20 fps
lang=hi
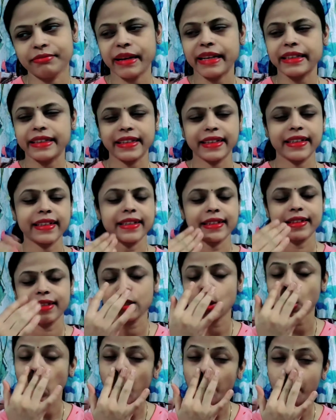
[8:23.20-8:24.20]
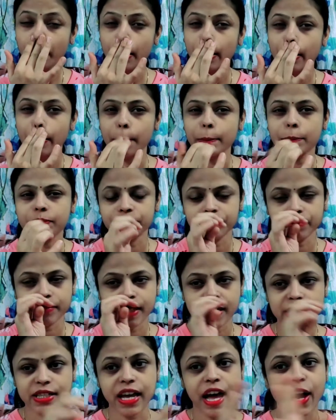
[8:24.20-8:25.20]
बातें कर रहे थे नॉर्मल
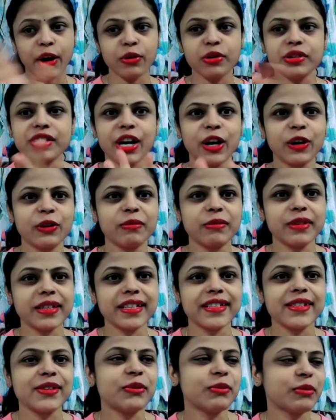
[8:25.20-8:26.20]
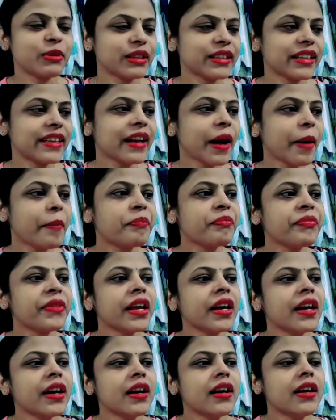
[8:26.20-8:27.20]
इशारों इशारों में जैसे वो बोलते ना
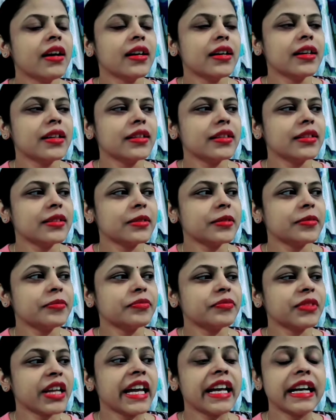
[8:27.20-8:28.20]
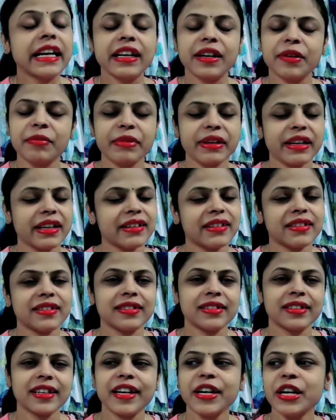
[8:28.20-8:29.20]
हिंट में
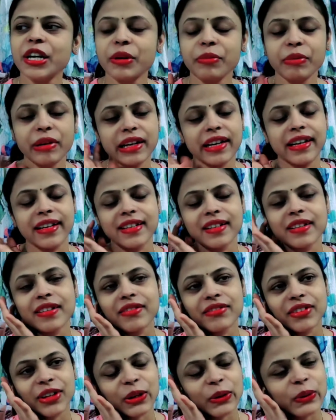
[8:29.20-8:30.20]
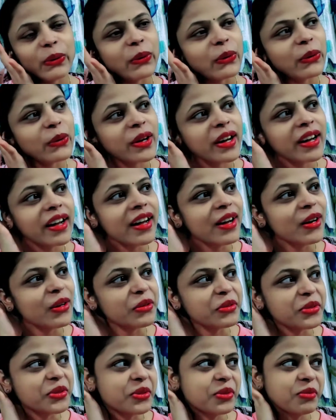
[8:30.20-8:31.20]
हिंट मिल गए वीर को
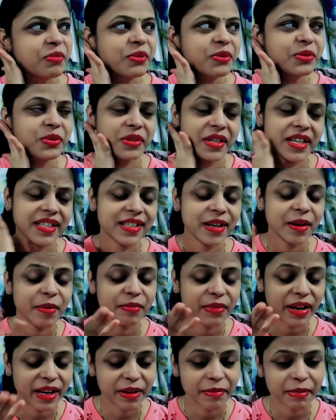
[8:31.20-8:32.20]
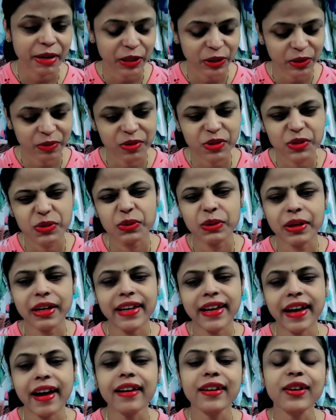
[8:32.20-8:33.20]
कुछ तो भी उसने ऐसा हमारी बातों में सुन
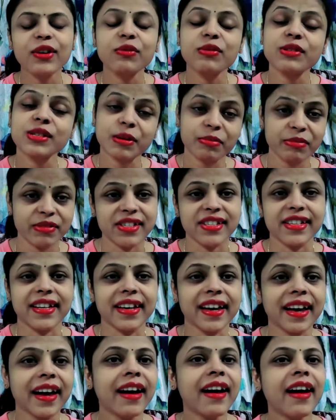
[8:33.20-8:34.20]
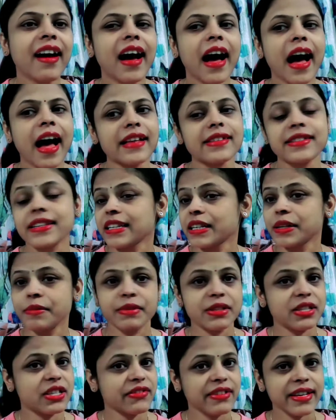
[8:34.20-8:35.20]
लिया कि वो समझ गया आजकल के
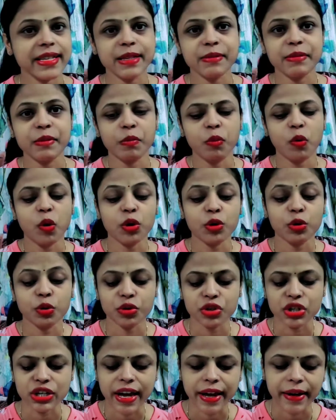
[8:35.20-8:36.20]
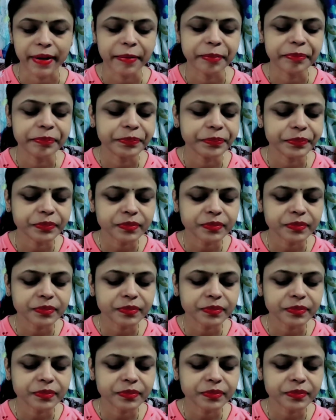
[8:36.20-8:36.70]
बच्चे वैसे भी बहुत होशियार हैं